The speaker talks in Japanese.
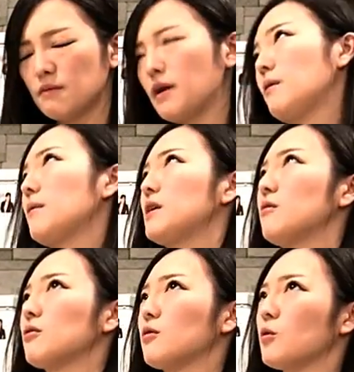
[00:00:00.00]
まあ、今まで
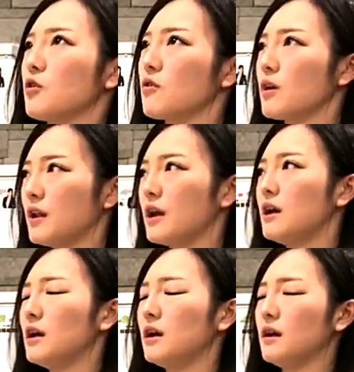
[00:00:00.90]
もその土地とかね、
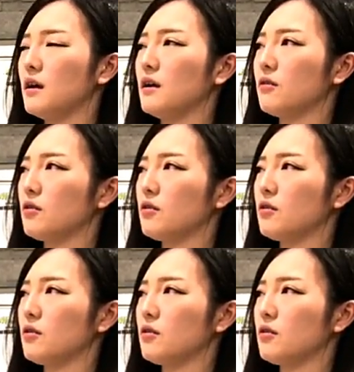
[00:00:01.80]
えー、